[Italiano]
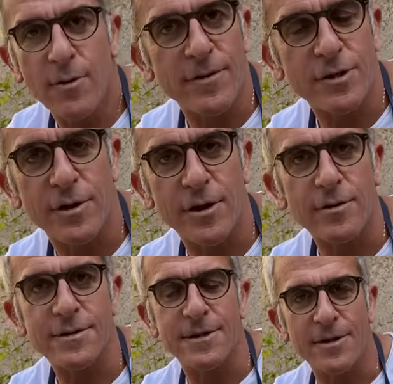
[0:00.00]
come facevano i
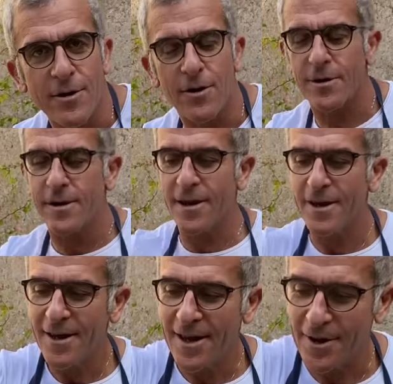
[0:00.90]
nostri nonni,
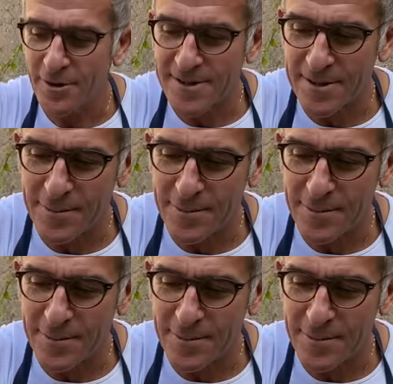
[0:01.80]
le nostre